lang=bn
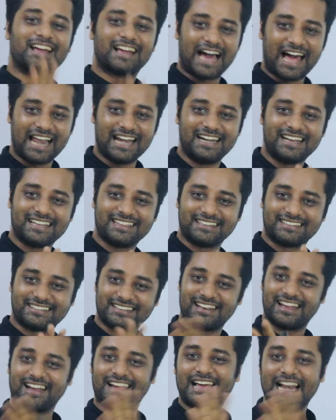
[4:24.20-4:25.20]
গালিটা
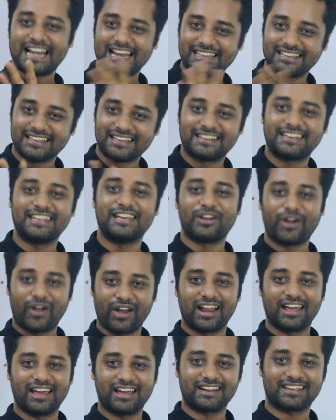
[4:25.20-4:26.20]
দিছিল গালিটা দেওয়া ঠিক
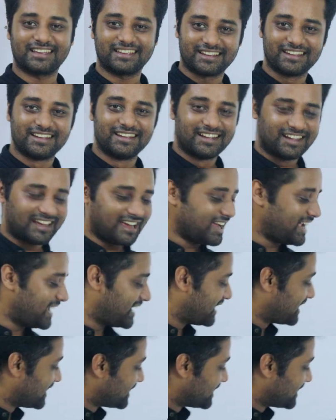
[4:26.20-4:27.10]
হয় না আর কি হ্যাঁ